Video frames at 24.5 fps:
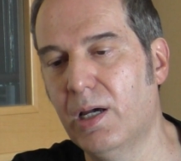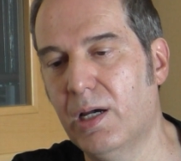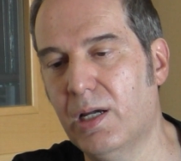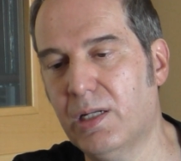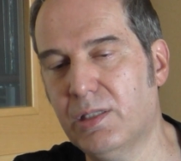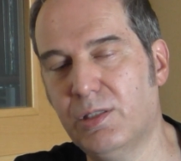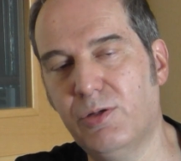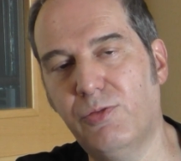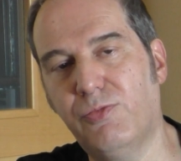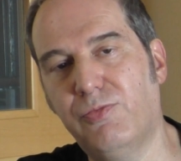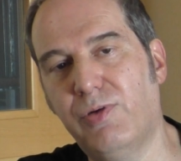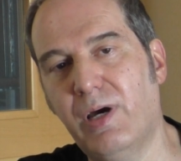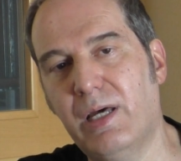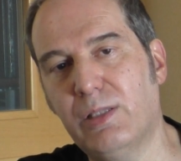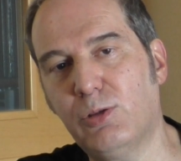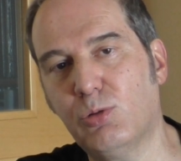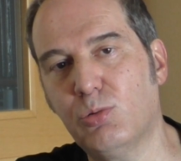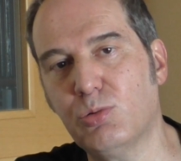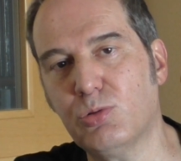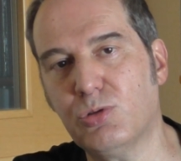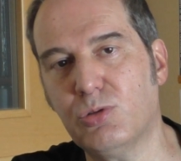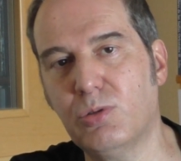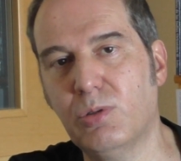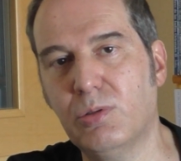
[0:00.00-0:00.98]

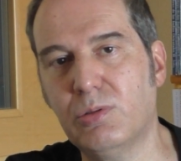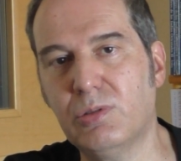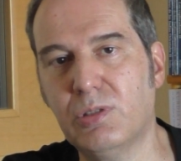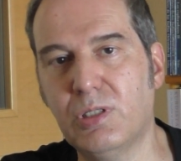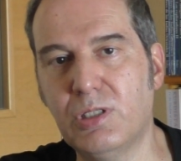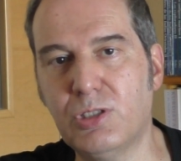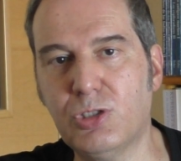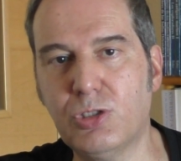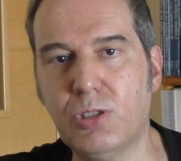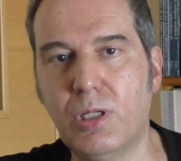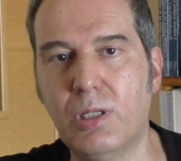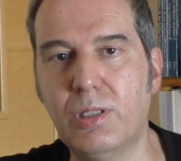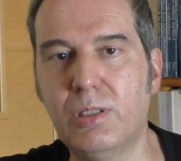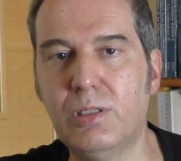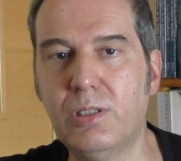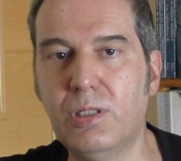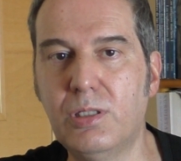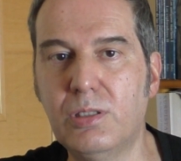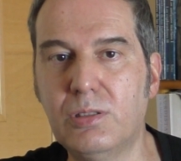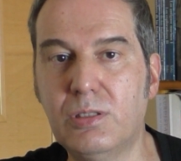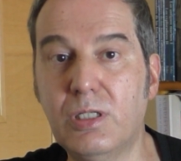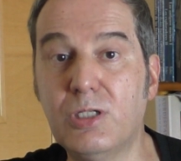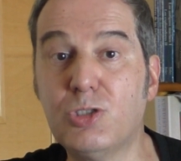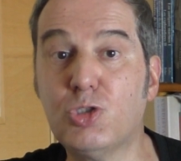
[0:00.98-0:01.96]
artefatos não, de,
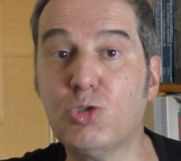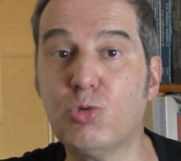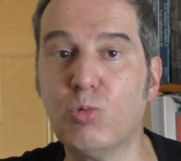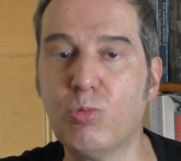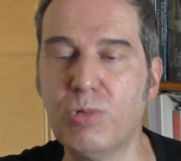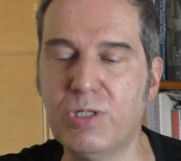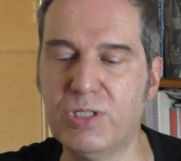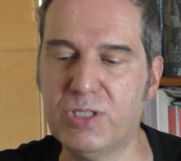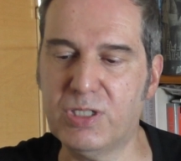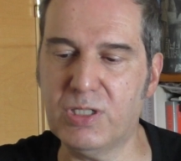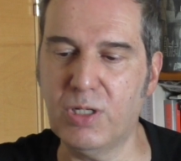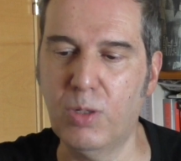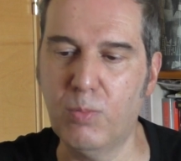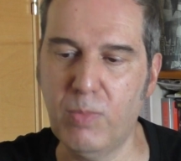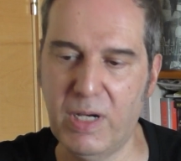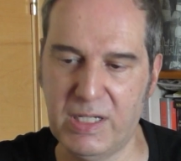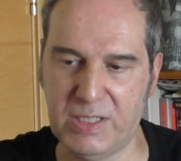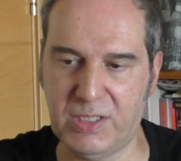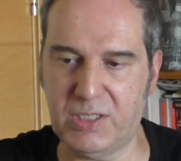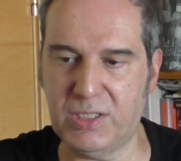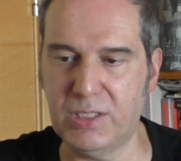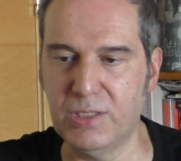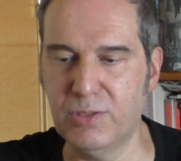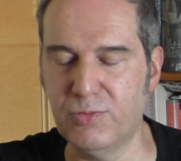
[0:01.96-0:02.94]
de destruição
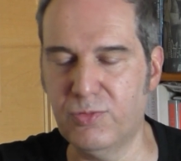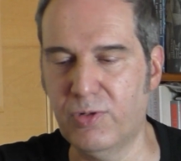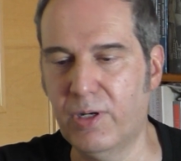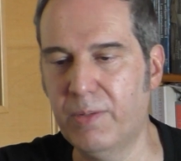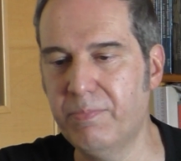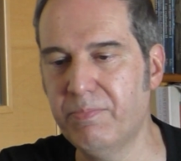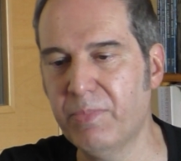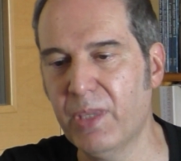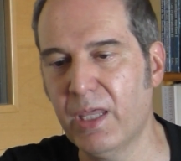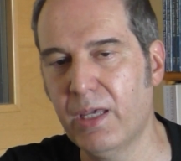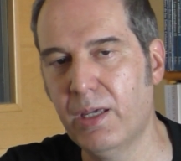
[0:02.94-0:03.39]
massiva.